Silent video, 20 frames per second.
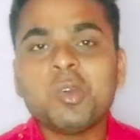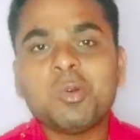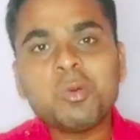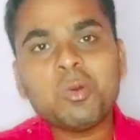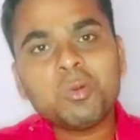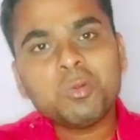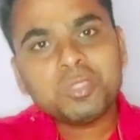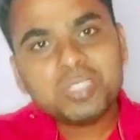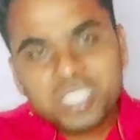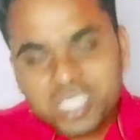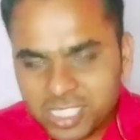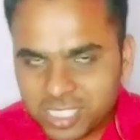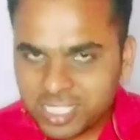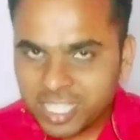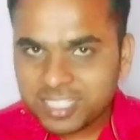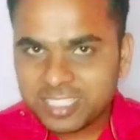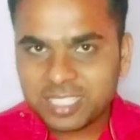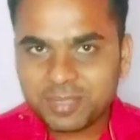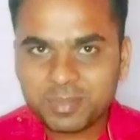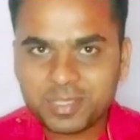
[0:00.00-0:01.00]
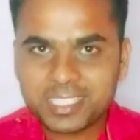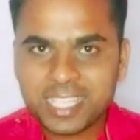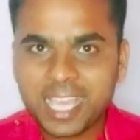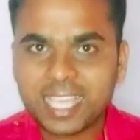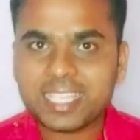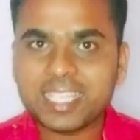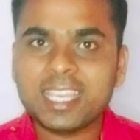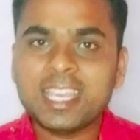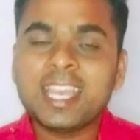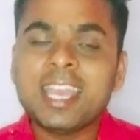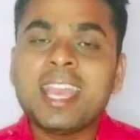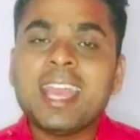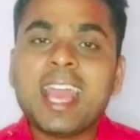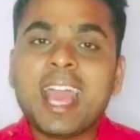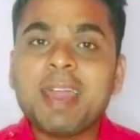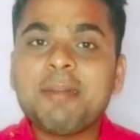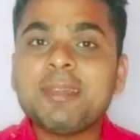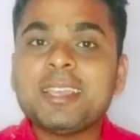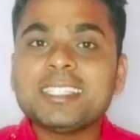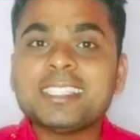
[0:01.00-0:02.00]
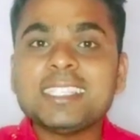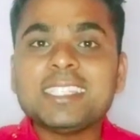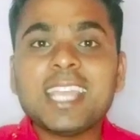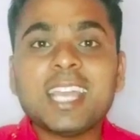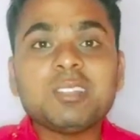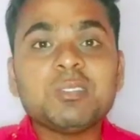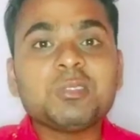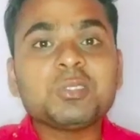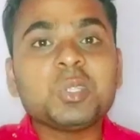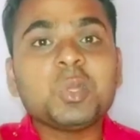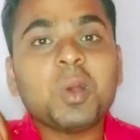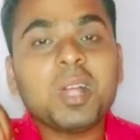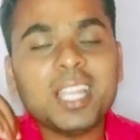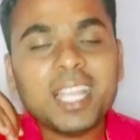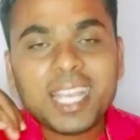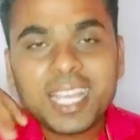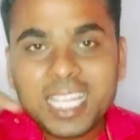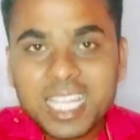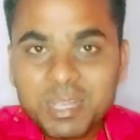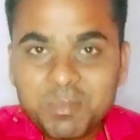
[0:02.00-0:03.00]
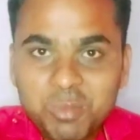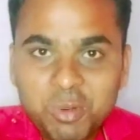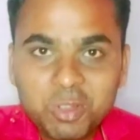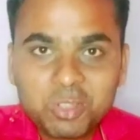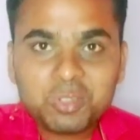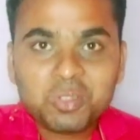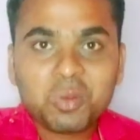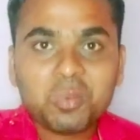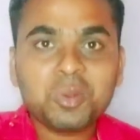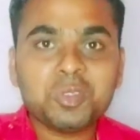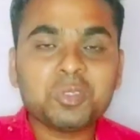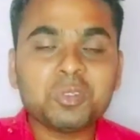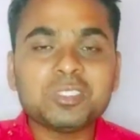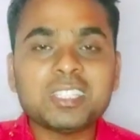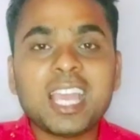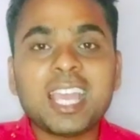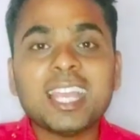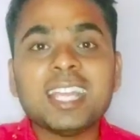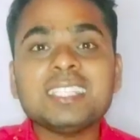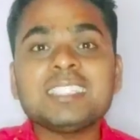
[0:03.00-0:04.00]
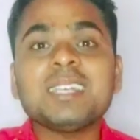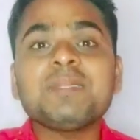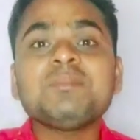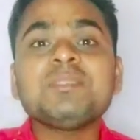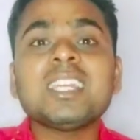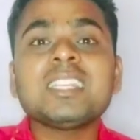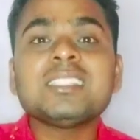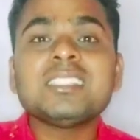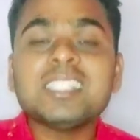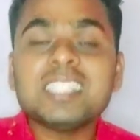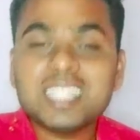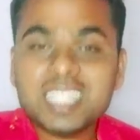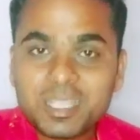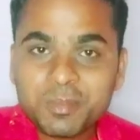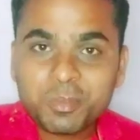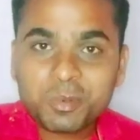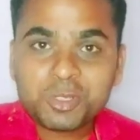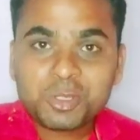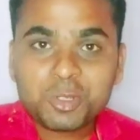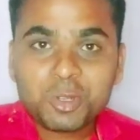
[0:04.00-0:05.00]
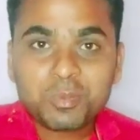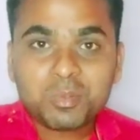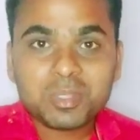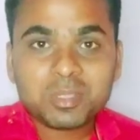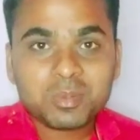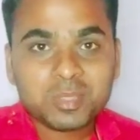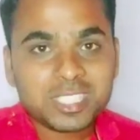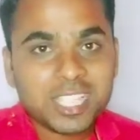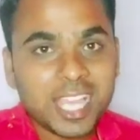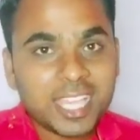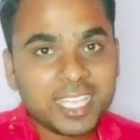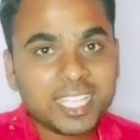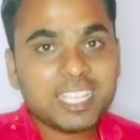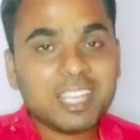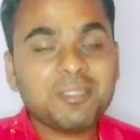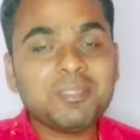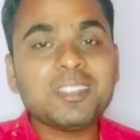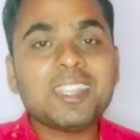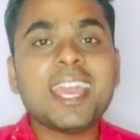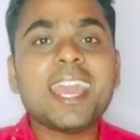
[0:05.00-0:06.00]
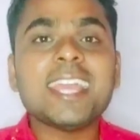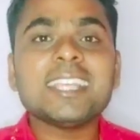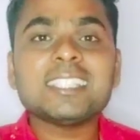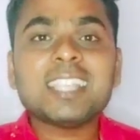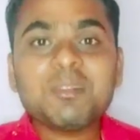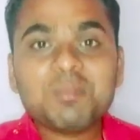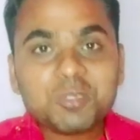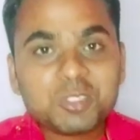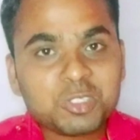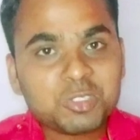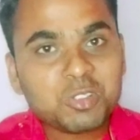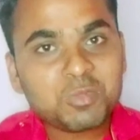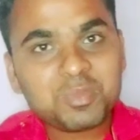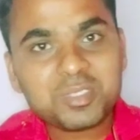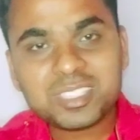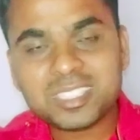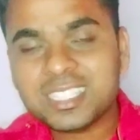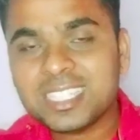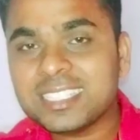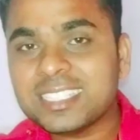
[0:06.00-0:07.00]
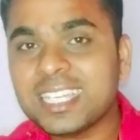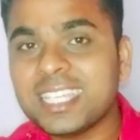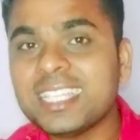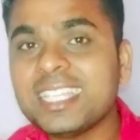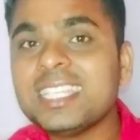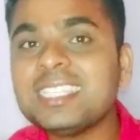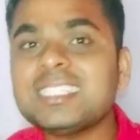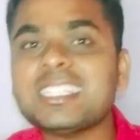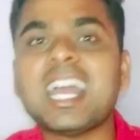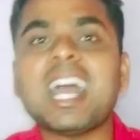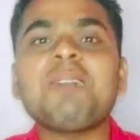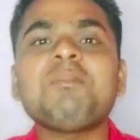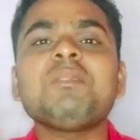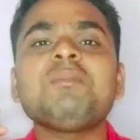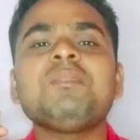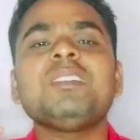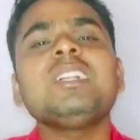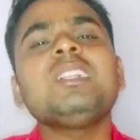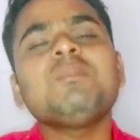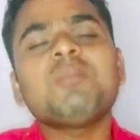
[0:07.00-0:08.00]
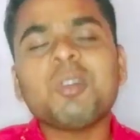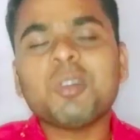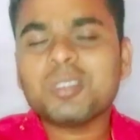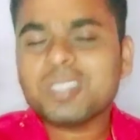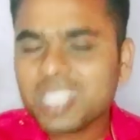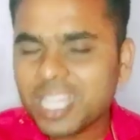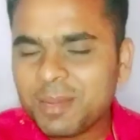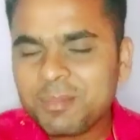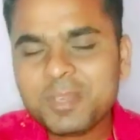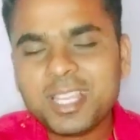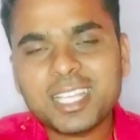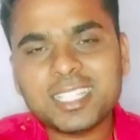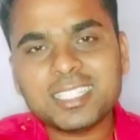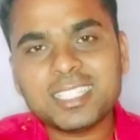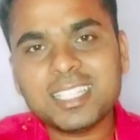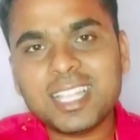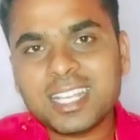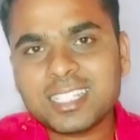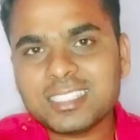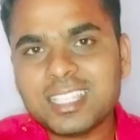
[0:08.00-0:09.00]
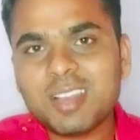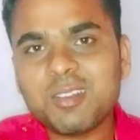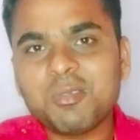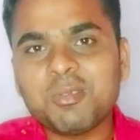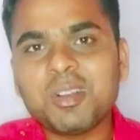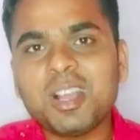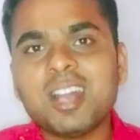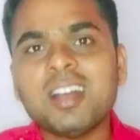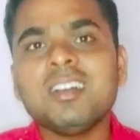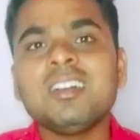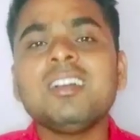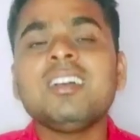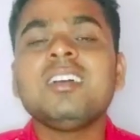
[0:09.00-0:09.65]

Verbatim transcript: वो उसी स्टेशन पर जाएंगे अब ऐसे क्या दोस्तों अलग अलग पोस्ट ऑफिस हो जाएगा सब नज़दीकी पोस्ट ऑफिस में जाएंगे या फिर ऐसा पोस्ट ऑफिस सिलेक्ट करेंगे जहाँ पर भीड़ बहुत कम लगता होगा